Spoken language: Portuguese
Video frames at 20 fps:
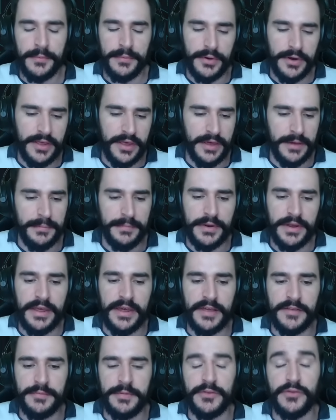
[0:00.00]
Por quê?
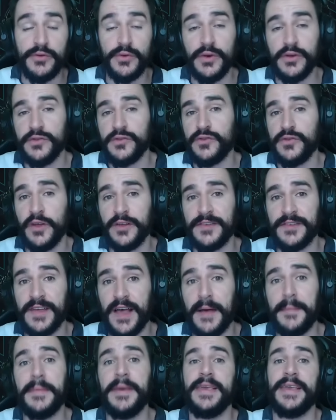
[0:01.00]
Porque as pessoas só
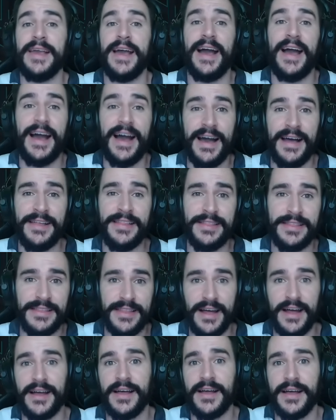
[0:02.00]
sabem
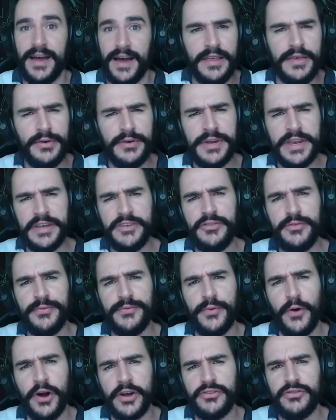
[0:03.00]
atacar. E o grande
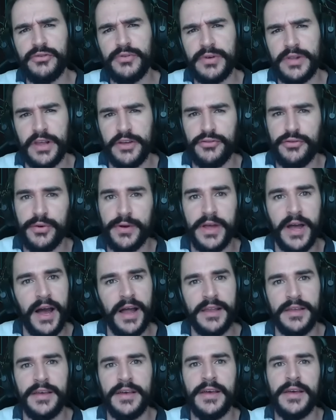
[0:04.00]
forte do Clash
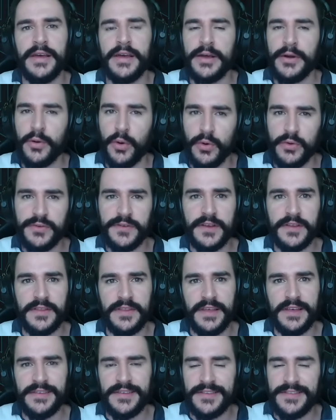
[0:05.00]
Royale, com
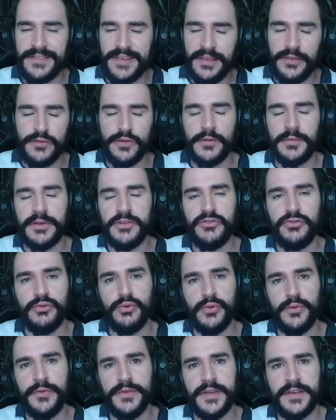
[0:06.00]
certeza, sem sombra de
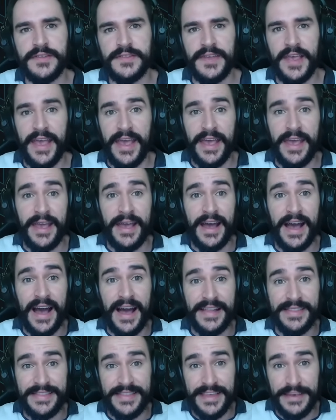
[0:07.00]
dúvidas, é
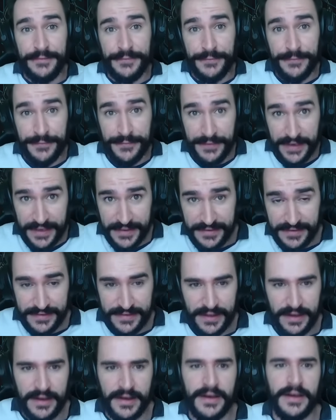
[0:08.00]
a
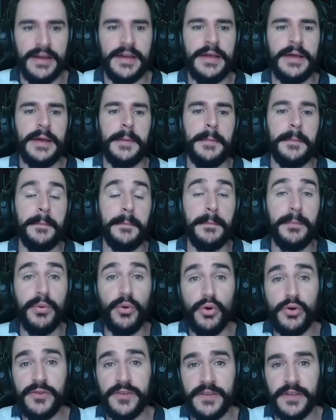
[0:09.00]
defesa
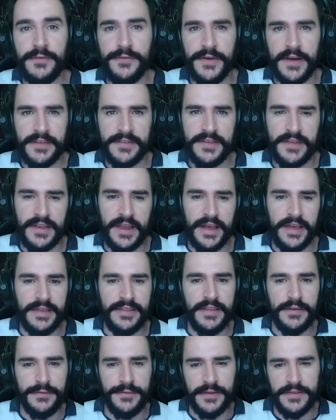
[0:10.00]
busque fazer
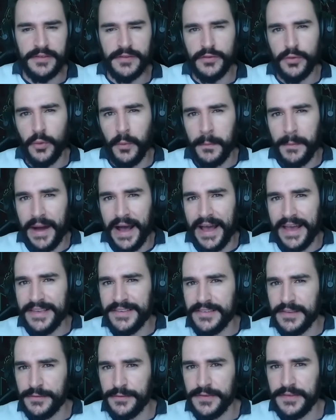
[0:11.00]
aí defesas com
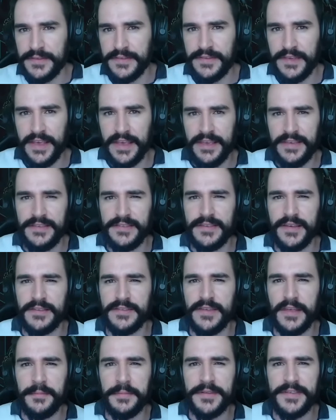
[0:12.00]
mais eficiência,
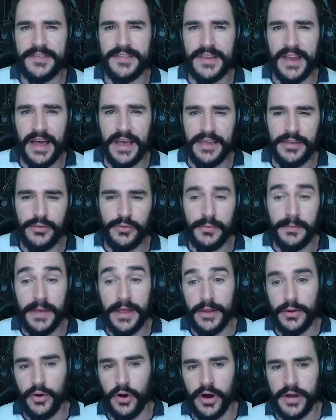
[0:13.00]
sempre extraindo o
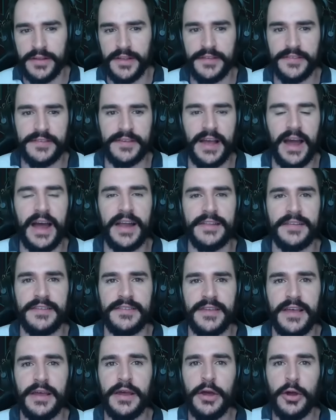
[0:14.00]
melhor das
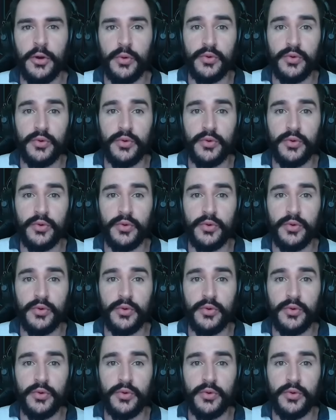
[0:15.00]
cartas, né?